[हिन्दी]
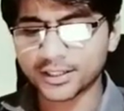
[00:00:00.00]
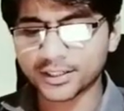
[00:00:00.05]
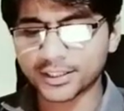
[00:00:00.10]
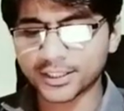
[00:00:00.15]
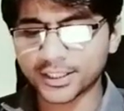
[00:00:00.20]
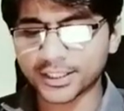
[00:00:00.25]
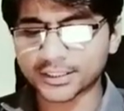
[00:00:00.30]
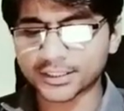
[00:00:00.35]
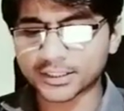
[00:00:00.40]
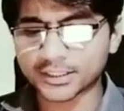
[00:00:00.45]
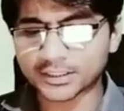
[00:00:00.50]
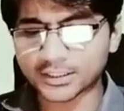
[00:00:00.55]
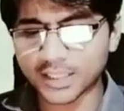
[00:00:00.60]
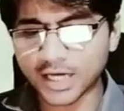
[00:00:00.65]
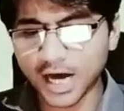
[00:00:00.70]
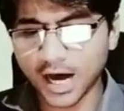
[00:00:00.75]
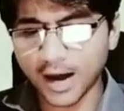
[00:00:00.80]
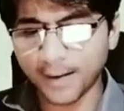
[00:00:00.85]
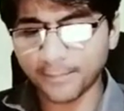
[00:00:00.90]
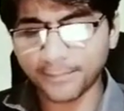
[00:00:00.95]
ठीक है
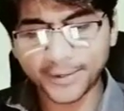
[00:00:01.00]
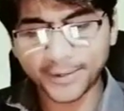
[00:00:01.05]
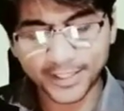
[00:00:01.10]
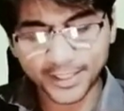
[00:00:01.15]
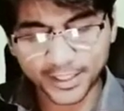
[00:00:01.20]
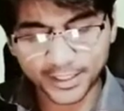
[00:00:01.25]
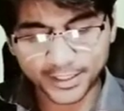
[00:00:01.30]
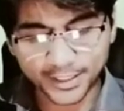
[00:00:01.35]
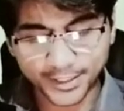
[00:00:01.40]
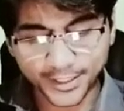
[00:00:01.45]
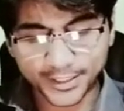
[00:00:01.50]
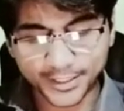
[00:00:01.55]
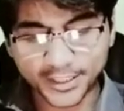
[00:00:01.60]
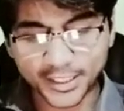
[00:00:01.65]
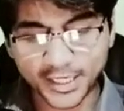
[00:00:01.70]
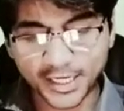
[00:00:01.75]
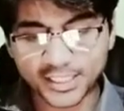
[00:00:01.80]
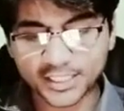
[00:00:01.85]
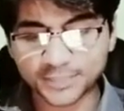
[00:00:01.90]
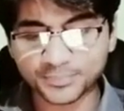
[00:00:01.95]
जितना आपके इंटरनेट
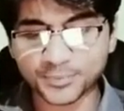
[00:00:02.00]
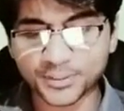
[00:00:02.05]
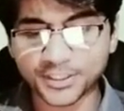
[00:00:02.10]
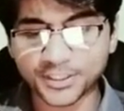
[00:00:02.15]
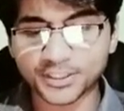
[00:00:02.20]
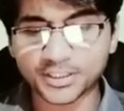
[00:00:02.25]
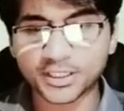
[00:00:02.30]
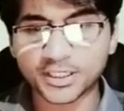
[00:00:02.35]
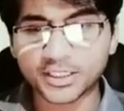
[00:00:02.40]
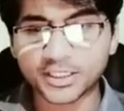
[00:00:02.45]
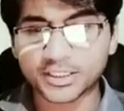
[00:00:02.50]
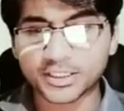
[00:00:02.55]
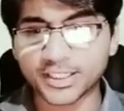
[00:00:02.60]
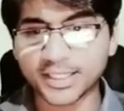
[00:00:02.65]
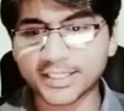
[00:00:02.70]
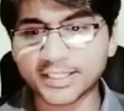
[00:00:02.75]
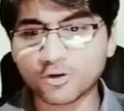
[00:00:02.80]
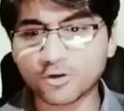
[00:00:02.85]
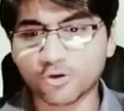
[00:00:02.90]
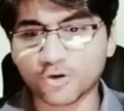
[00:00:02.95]
की स्पीड
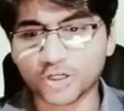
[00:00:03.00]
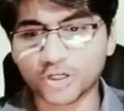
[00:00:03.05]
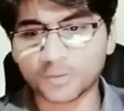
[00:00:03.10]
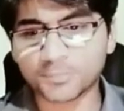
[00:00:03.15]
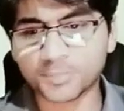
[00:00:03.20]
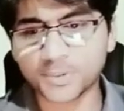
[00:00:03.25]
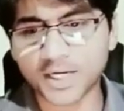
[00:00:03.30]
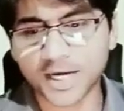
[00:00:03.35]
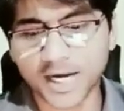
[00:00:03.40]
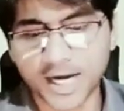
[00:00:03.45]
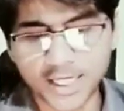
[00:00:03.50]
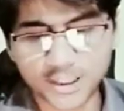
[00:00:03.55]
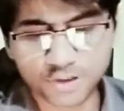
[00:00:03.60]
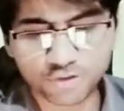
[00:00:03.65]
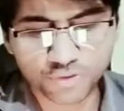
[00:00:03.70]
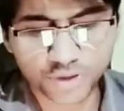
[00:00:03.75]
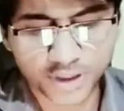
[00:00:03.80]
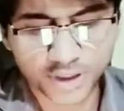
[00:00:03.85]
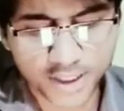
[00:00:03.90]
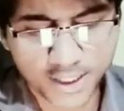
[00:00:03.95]
देखिए ओ आ
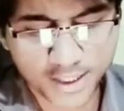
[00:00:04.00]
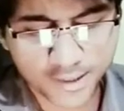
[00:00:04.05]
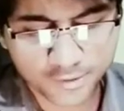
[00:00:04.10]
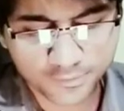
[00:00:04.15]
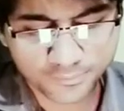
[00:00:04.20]
चुकी है